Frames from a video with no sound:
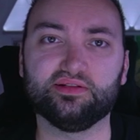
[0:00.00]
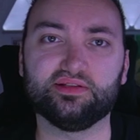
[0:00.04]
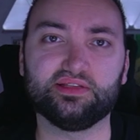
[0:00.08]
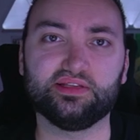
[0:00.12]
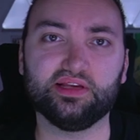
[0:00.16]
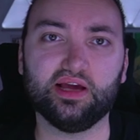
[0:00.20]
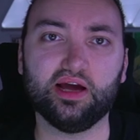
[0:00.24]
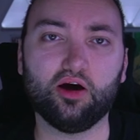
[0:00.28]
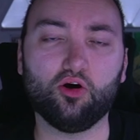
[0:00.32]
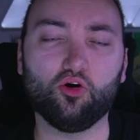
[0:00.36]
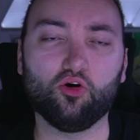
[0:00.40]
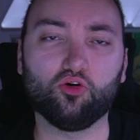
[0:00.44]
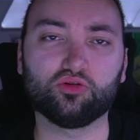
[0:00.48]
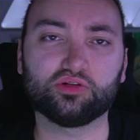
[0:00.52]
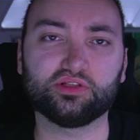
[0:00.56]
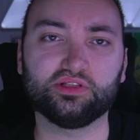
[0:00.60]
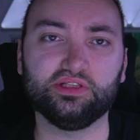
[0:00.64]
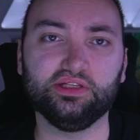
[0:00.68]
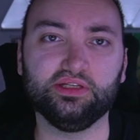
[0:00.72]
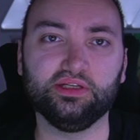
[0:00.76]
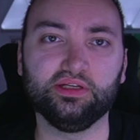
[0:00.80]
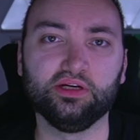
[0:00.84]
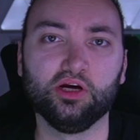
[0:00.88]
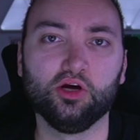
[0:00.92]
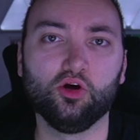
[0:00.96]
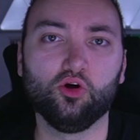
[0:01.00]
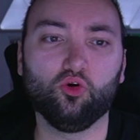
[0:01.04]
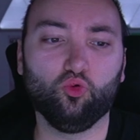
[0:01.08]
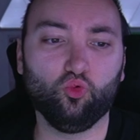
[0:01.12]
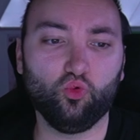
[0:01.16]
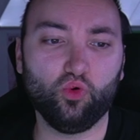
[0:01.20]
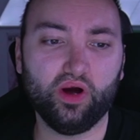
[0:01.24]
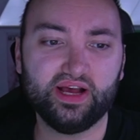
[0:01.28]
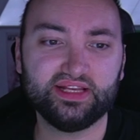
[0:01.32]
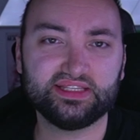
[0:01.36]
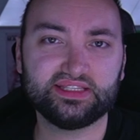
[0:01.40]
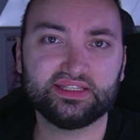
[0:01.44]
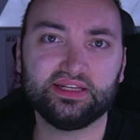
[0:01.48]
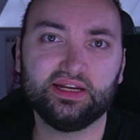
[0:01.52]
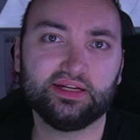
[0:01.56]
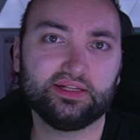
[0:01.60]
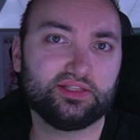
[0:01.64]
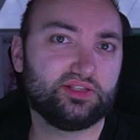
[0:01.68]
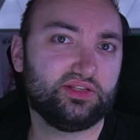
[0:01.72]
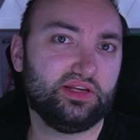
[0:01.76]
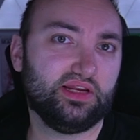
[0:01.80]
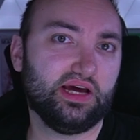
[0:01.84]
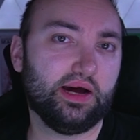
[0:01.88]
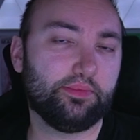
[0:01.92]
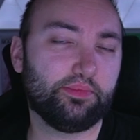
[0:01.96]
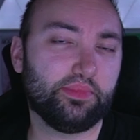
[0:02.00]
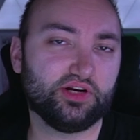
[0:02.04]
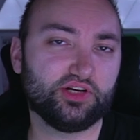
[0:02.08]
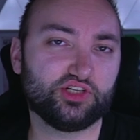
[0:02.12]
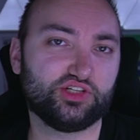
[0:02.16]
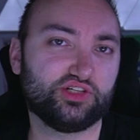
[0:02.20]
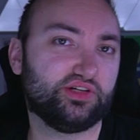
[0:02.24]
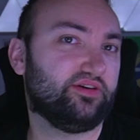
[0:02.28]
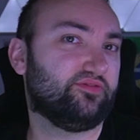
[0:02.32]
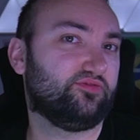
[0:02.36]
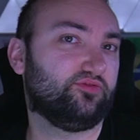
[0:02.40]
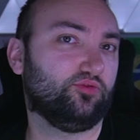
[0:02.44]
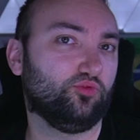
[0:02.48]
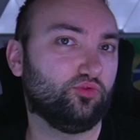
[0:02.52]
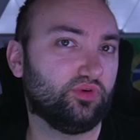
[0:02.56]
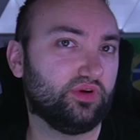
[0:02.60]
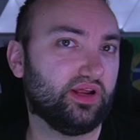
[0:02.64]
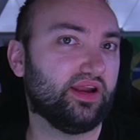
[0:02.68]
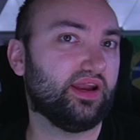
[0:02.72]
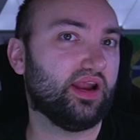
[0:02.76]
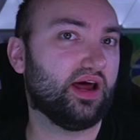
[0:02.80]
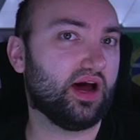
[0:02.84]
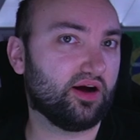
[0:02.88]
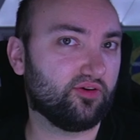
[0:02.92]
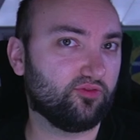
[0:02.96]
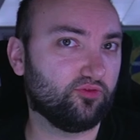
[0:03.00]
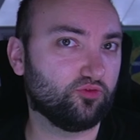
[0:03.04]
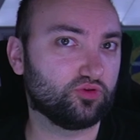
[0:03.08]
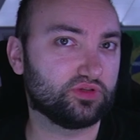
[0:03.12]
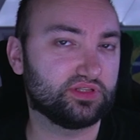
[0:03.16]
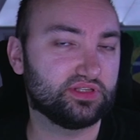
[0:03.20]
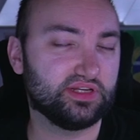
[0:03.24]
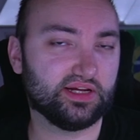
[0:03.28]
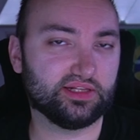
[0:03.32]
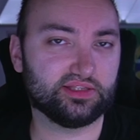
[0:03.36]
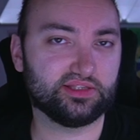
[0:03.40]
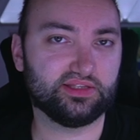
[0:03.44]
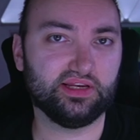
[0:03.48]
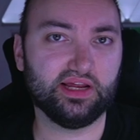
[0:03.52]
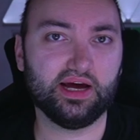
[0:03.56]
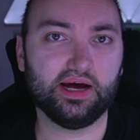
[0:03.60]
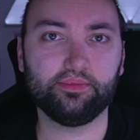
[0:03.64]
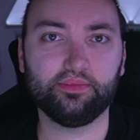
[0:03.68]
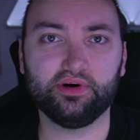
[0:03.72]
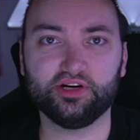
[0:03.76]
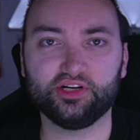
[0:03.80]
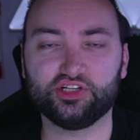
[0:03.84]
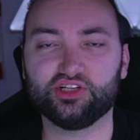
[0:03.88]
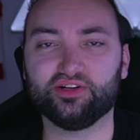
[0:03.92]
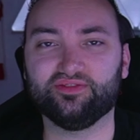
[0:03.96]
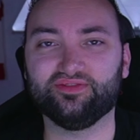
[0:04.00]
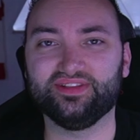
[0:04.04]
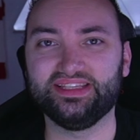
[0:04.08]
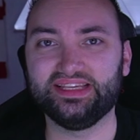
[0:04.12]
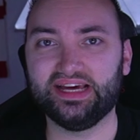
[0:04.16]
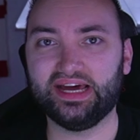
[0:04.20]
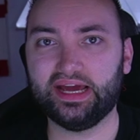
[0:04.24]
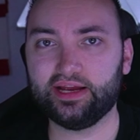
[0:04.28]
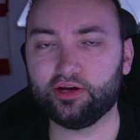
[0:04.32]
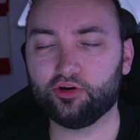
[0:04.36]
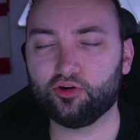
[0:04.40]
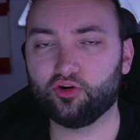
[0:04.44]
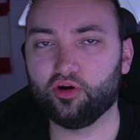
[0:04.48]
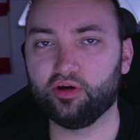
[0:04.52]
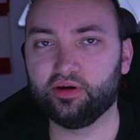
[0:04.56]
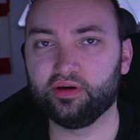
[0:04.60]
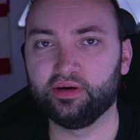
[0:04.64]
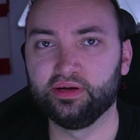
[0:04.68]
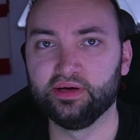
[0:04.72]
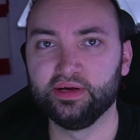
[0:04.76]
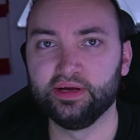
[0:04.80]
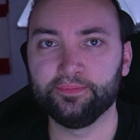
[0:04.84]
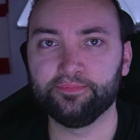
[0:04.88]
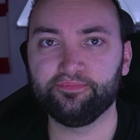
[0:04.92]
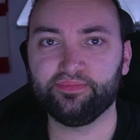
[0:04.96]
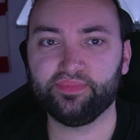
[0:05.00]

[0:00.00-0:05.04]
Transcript: es ja auch die US-Nationalmannschaft oder Nachwuchsnationalmannschaft sein können.